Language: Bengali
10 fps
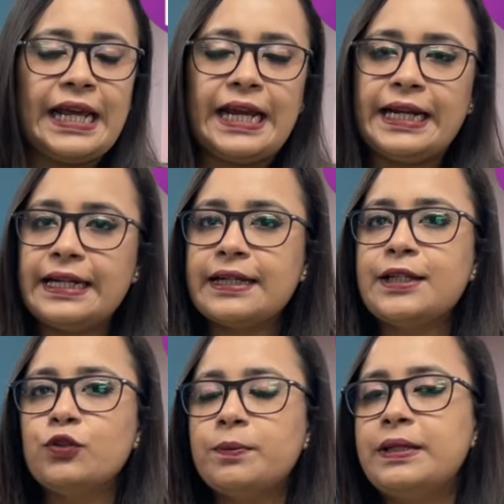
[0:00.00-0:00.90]
এটা
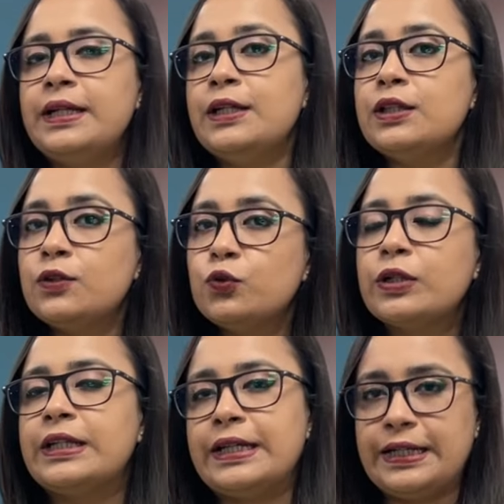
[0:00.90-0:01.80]
কিন্তু আপনি
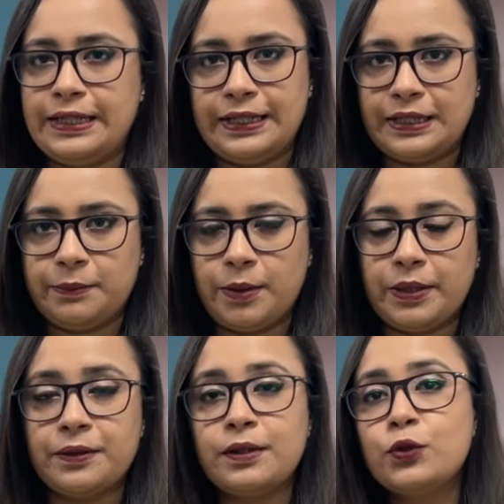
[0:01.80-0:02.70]
তুর্কিতে গেলে দেখতে
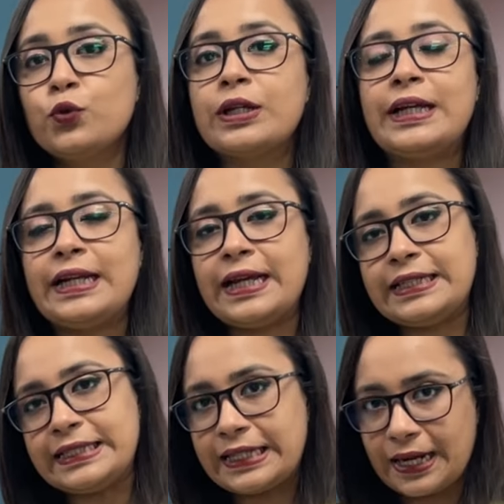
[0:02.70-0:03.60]
পাবেন তুর্কির
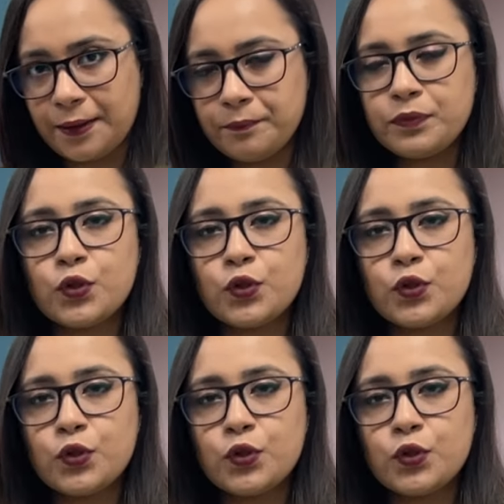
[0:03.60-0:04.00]
একটি গ্রাম